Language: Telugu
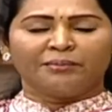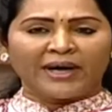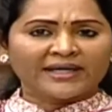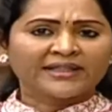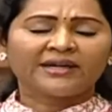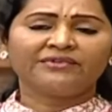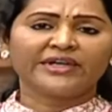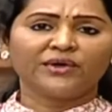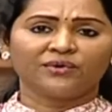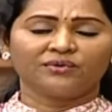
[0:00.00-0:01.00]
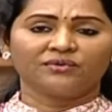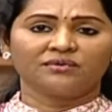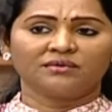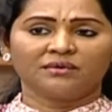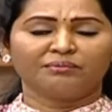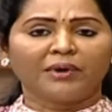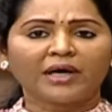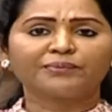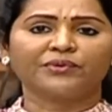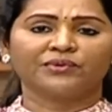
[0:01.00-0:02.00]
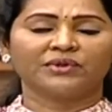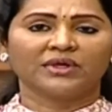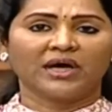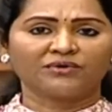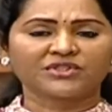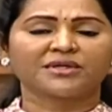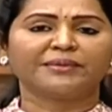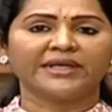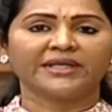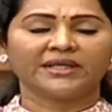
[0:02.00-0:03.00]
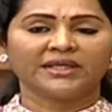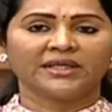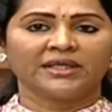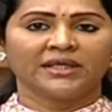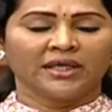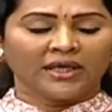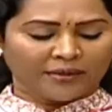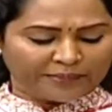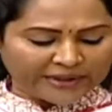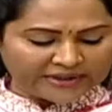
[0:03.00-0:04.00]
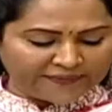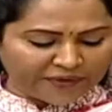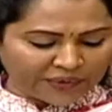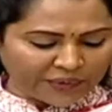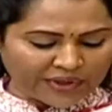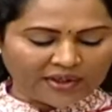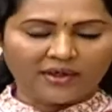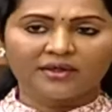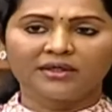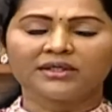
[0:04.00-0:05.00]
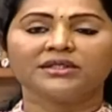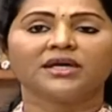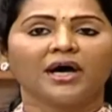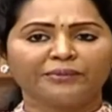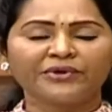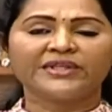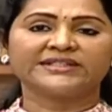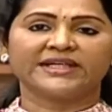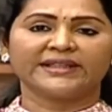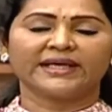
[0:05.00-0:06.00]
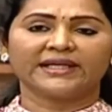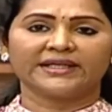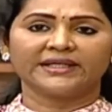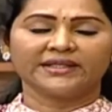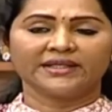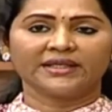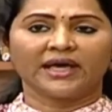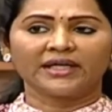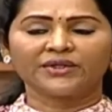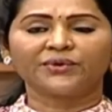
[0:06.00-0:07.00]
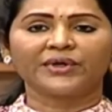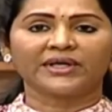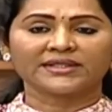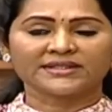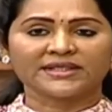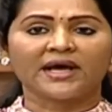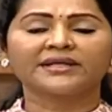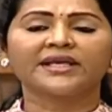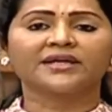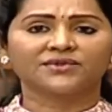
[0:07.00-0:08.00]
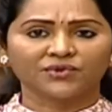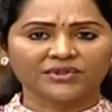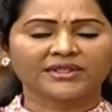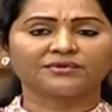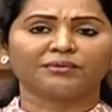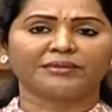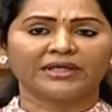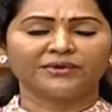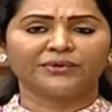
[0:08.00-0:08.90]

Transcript: భారతావనిలో మార్పు అవసరమని ప్రజలందరూ కూడా అభివృద్ధి చెందాలని అది కూడా సాంఘిక సోదరత్వం కలిగి